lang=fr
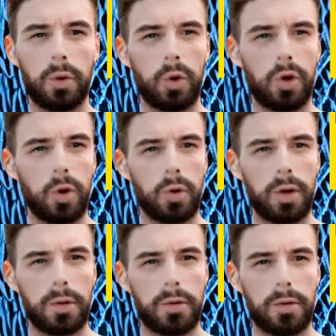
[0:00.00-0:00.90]

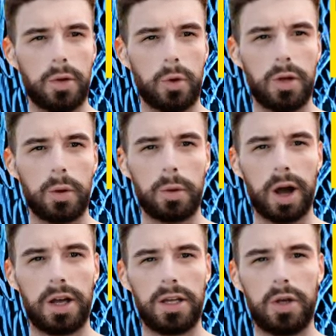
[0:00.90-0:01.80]
Aujourd'hui, nous allons
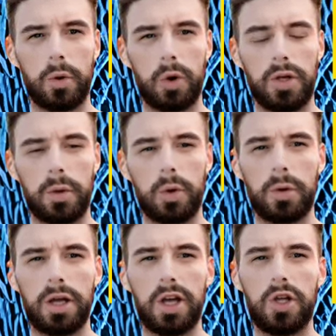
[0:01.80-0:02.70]
parler des douleurs
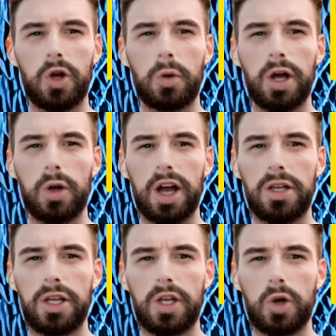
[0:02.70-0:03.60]
abdominales selon la
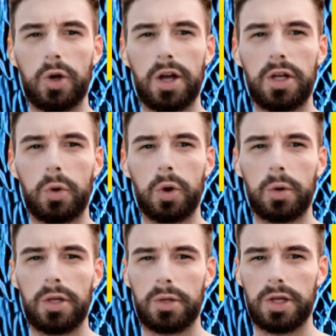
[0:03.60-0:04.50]
localisation de la
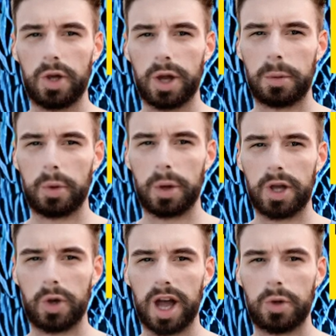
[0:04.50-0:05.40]
douleur en divisant
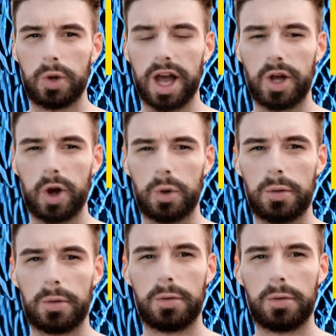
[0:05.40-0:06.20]
l'abdomen en quatre cadrans.